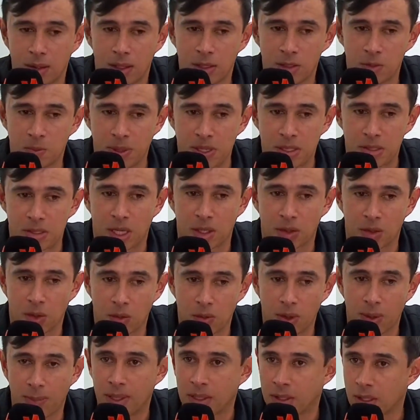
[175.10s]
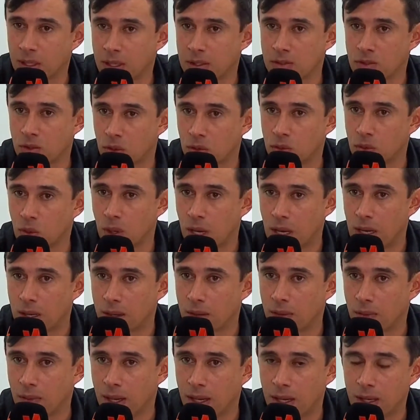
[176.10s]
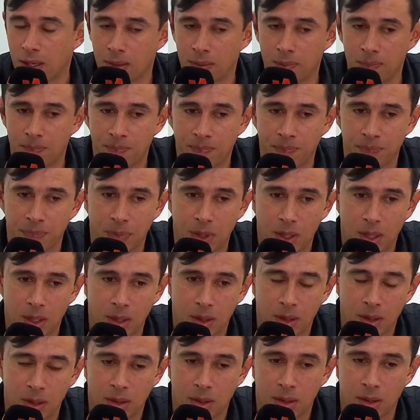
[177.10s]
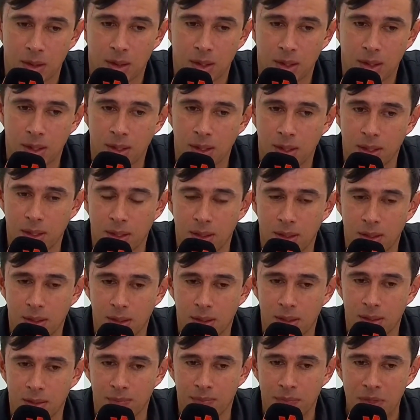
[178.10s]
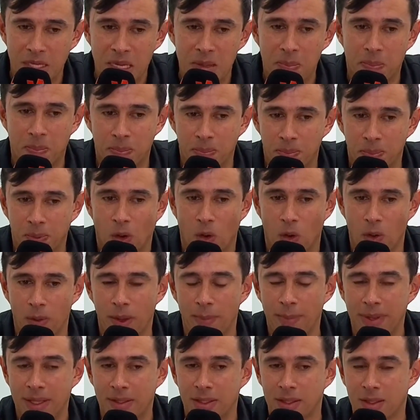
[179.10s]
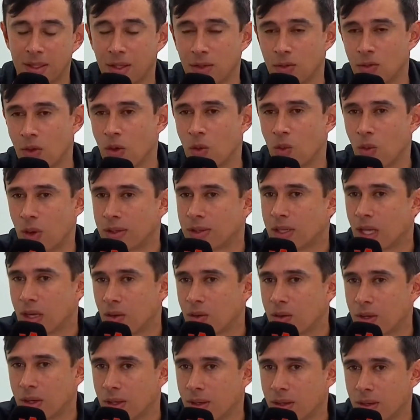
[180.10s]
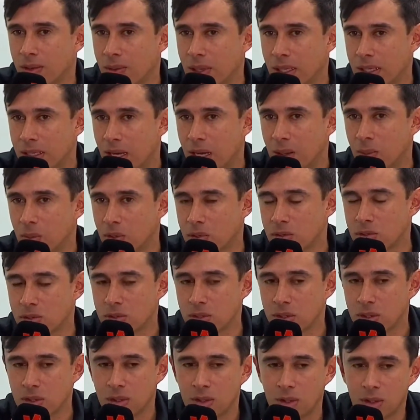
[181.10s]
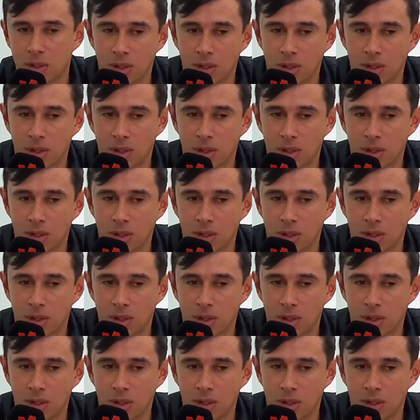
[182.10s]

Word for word: es pensando obviamente en la estructura del rival eh, y obviamente teniendo en cuenta lo que veníamos